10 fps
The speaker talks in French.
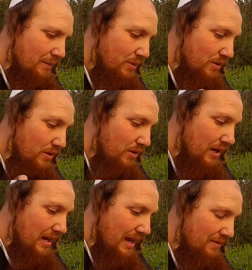Pendant
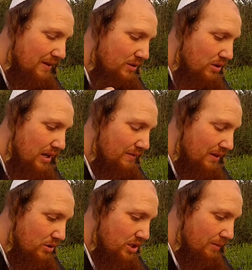la veille de, la
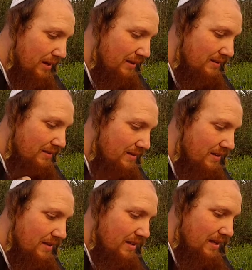veille de Shabbat
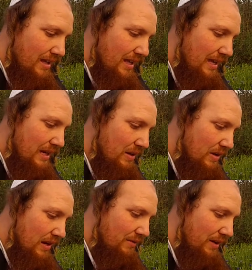et,
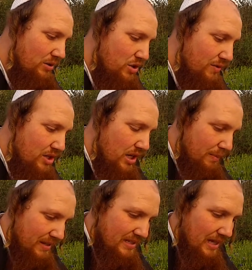le, et la veille de Jvish Shel
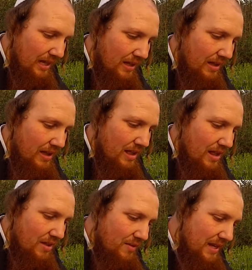Pesach.
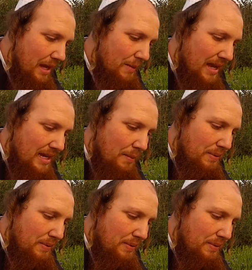Maintenant, je